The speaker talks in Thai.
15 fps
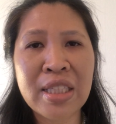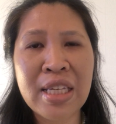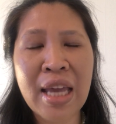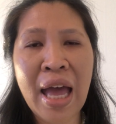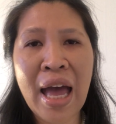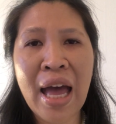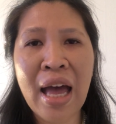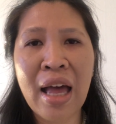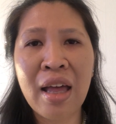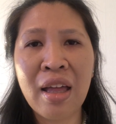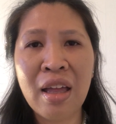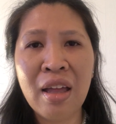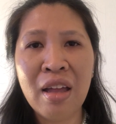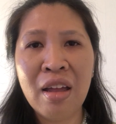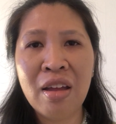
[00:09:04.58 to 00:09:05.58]
ที่ห้า
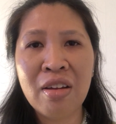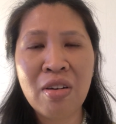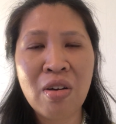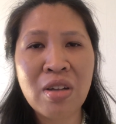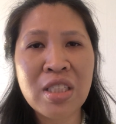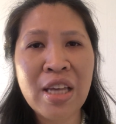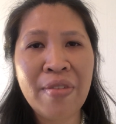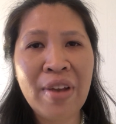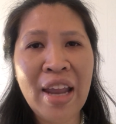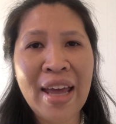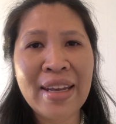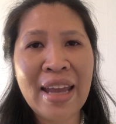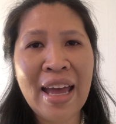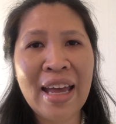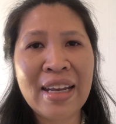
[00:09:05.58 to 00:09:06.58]
ก็ใช้เวลา
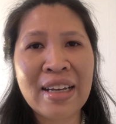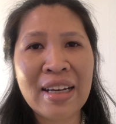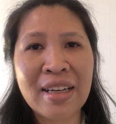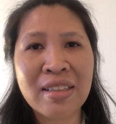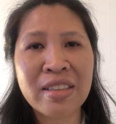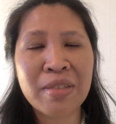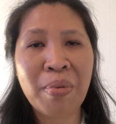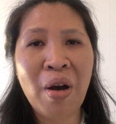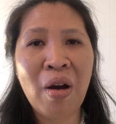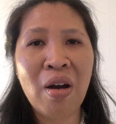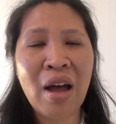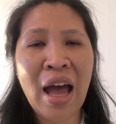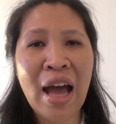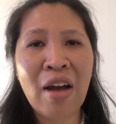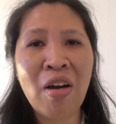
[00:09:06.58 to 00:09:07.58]
นานค่ะเฉพาะ
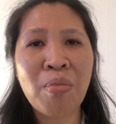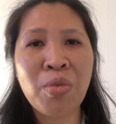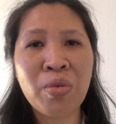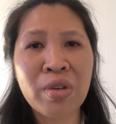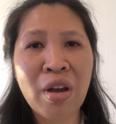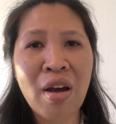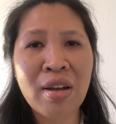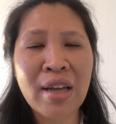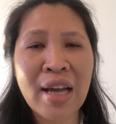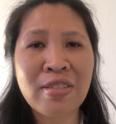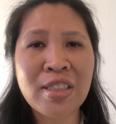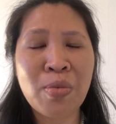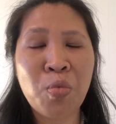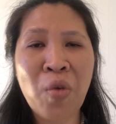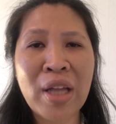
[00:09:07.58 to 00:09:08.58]
หาข้อมูลก็เก้า
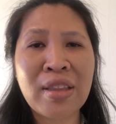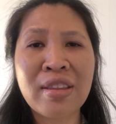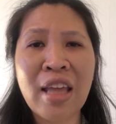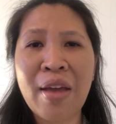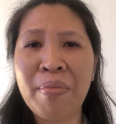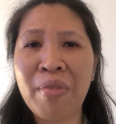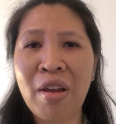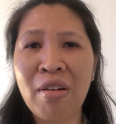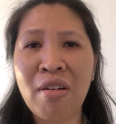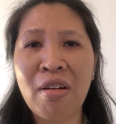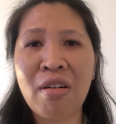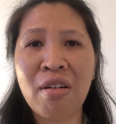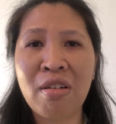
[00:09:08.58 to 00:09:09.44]
สิบวันเต็มแล้วก็